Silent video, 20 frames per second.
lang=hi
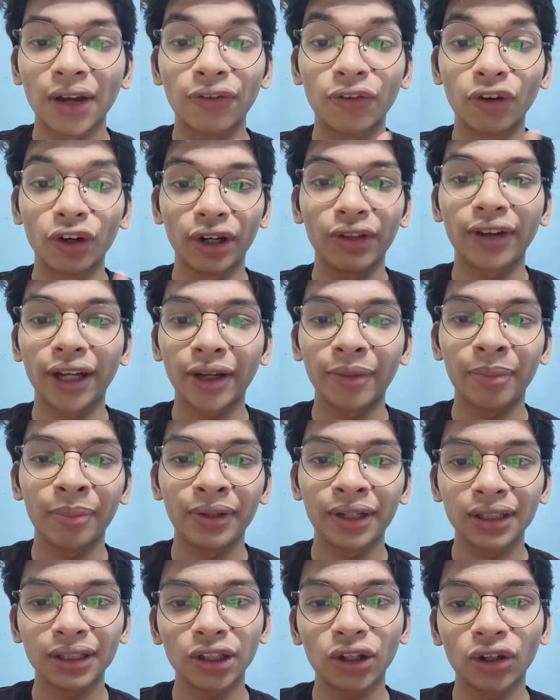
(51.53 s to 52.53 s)
फोर्टी फाइव
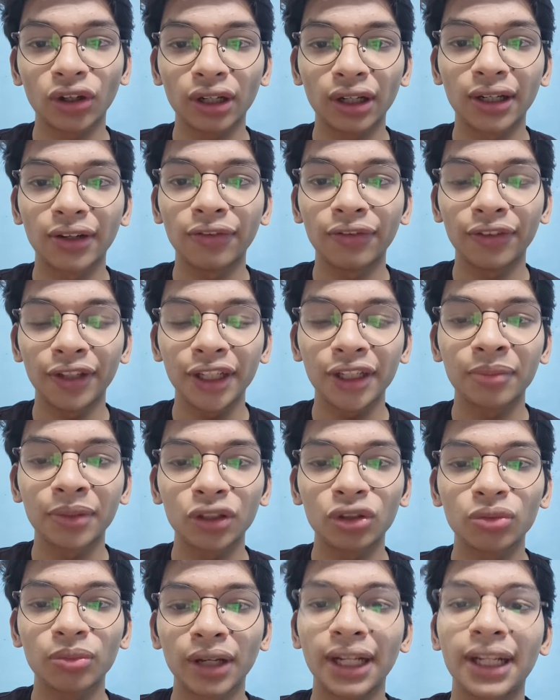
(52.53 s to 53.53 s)
मिनट और वीक में
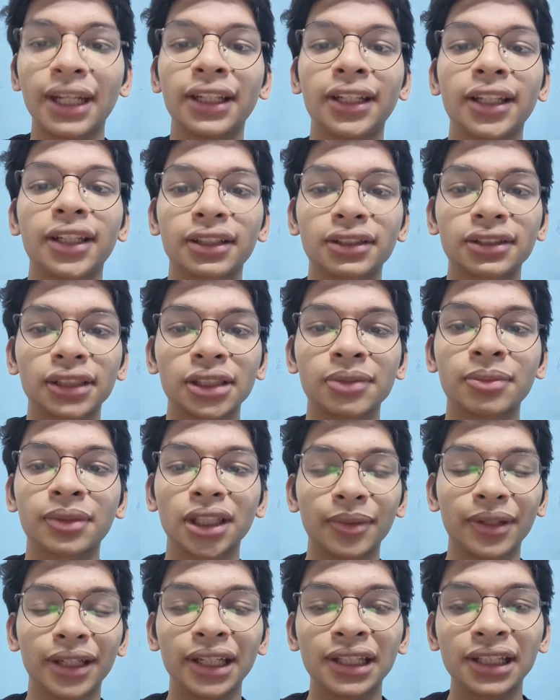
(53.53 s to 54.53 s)
तुम्हारा एक एक्सरसाइज
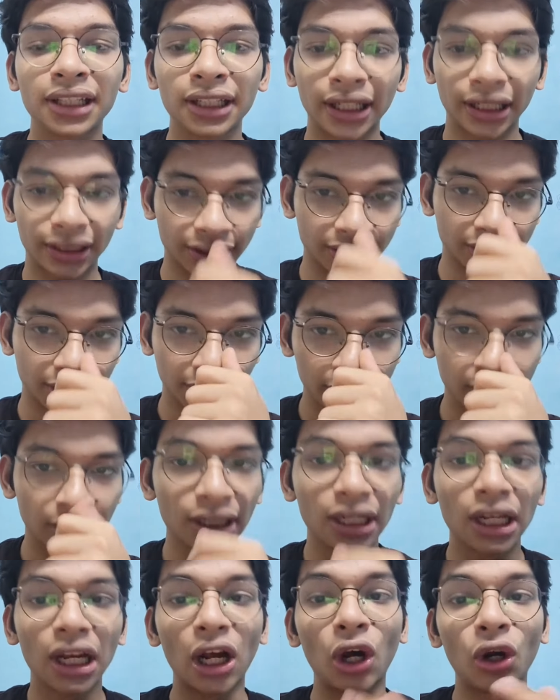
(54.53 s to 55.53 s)
मतलब एक दिन का एक्सरसाइज
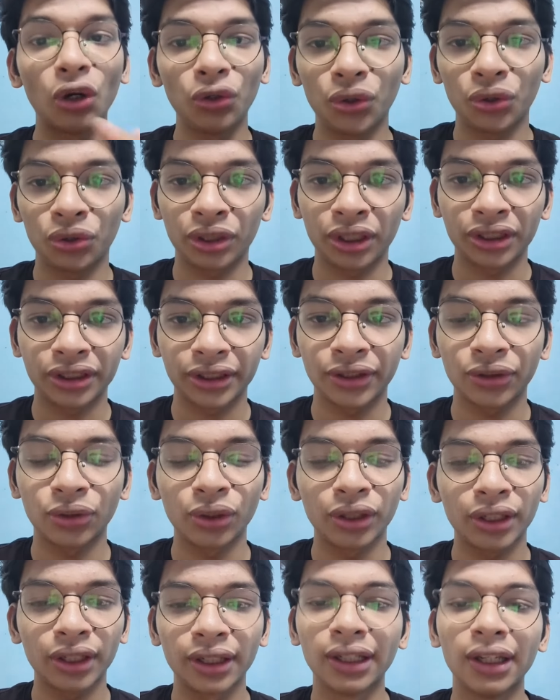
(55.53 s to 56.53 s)
आउटडोर होना चाहिए
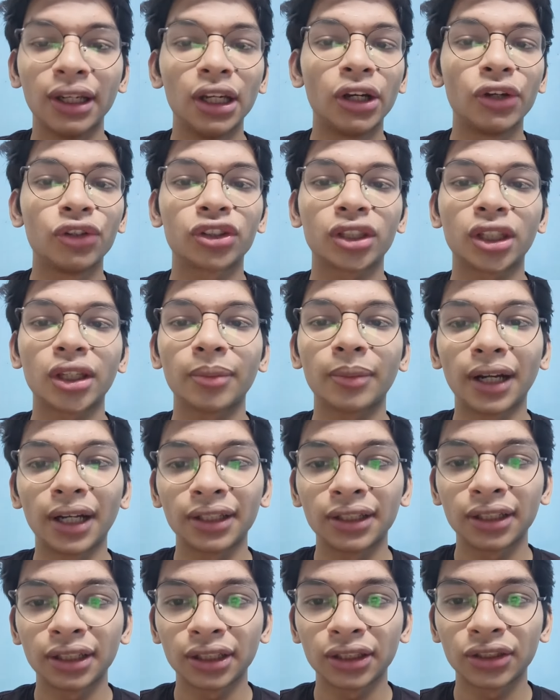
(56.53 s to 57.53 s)
ओके उसके
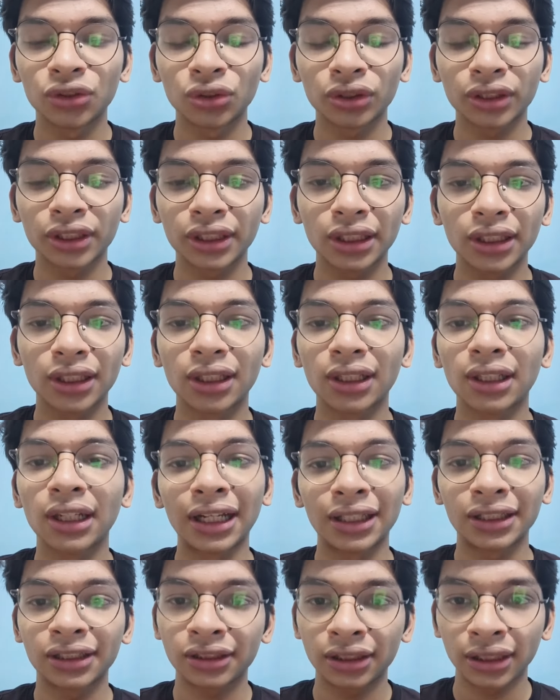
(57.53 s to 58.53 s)
बाद जो कि
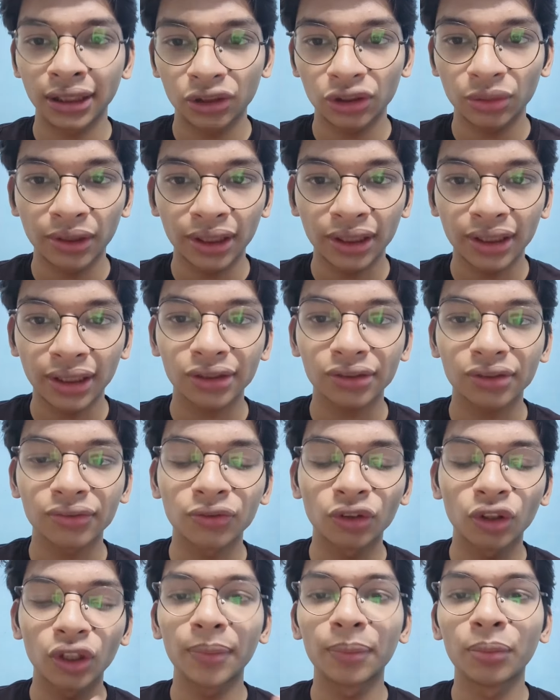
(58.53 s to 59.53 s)
लास्ट है तुम्हारा टास्क
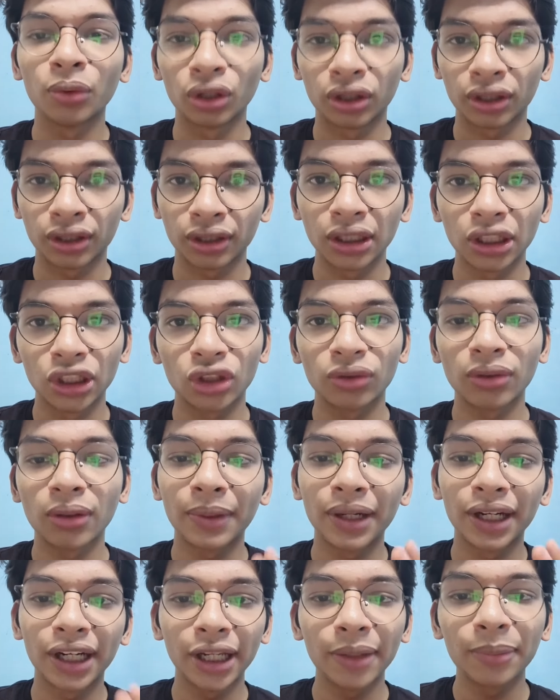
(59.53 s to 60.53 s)
वो है बुक तुम्हें
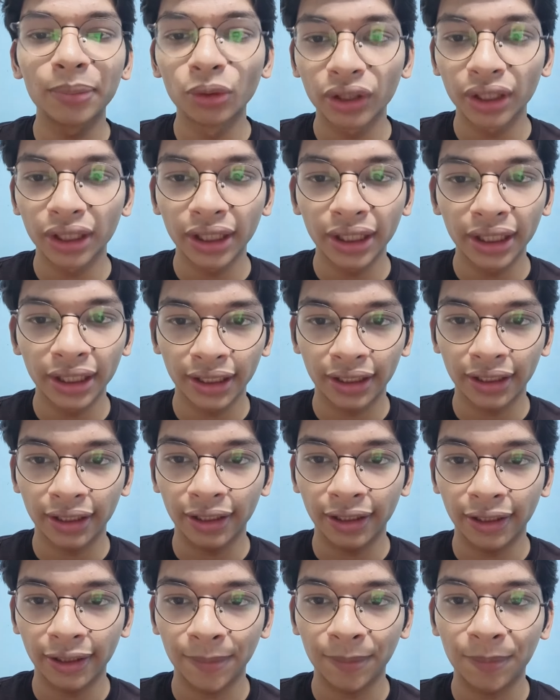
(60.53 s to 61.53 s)
पर डे बुक रीडिंग
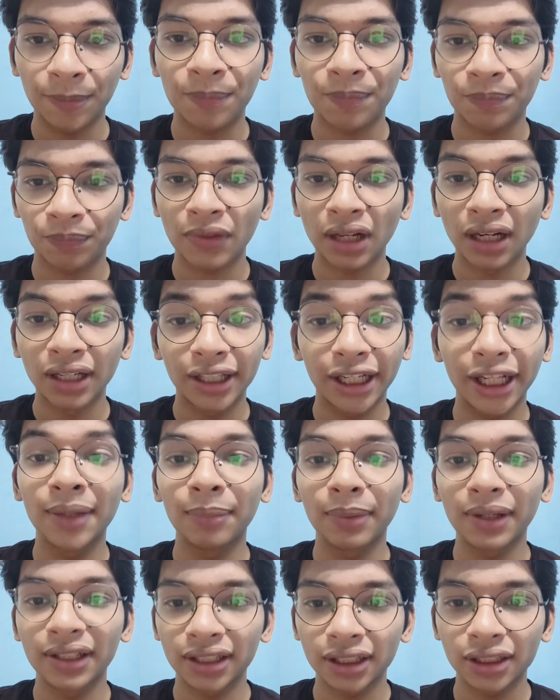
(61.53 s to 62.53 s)
करनी है टेन
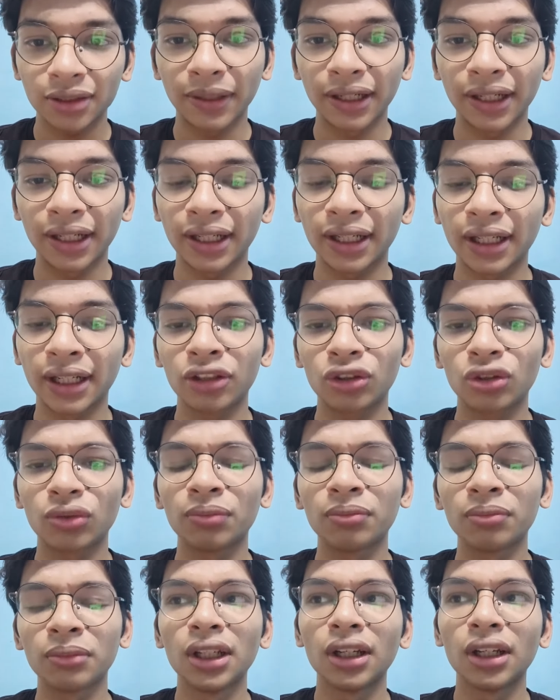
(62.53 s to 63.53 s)
पेजेस पर डे करने तुम